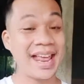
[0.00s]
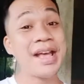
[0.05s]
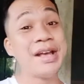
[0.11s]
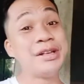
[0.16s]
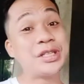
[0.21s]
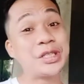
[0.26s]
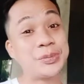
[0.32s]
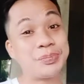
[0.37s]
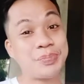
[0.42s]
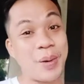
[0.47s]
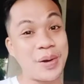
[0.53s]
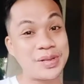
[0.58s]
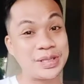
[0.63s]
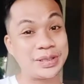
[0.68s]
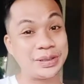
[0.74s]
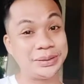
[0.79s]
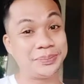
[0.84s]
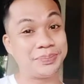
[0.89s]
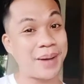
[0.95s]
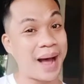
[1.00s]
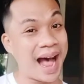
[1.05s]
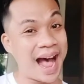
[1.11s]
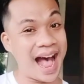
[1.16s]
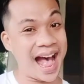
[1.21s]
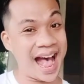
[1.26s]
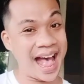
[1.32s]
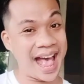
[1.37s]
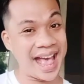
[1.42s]
sponsored
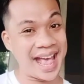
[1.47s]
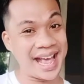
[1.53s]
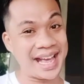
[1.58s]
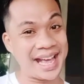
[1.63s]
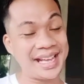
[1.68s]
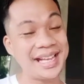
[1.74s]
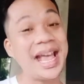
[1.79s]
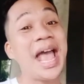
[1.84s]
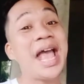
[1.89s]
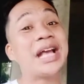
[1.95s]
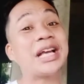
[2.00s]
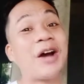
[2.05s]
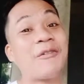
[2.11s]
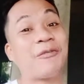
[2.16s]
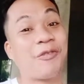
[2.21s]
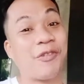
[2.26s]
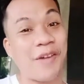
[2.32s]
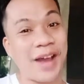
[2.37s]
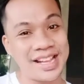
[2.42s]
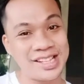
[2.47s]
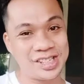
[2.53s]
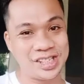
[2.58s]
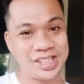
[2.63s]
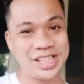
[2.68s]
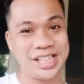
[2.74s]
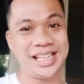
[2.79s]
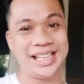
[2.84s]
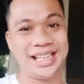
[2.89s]
by Ka
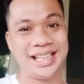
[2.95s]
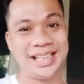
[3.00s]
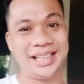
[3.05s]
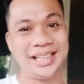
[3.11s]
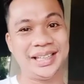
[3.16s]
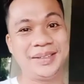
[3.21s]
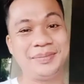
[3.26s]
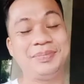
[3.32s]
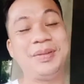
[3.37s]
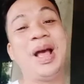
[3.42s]
Friendship,